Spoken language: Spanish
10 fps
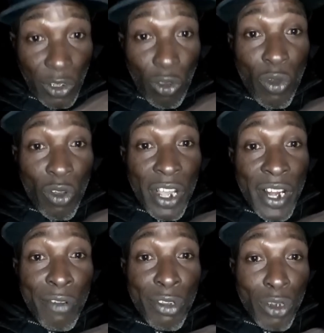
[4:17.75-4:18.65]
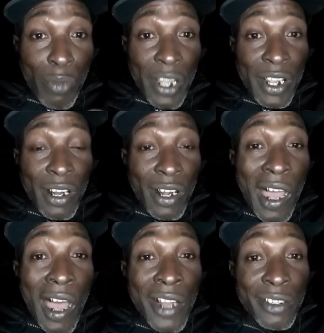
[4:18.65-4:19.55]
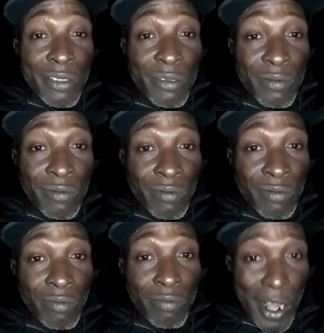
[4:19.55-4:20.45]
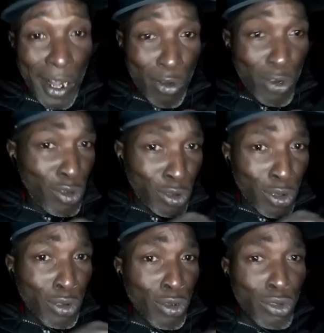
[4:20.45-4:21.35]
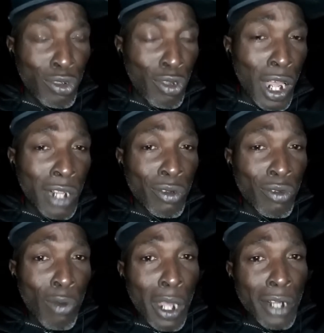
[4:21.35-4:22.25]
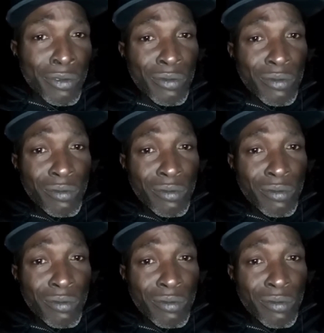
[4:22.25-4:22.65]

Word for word: cómo era nuestro país real para con nosotros los ciudadanos cubanos.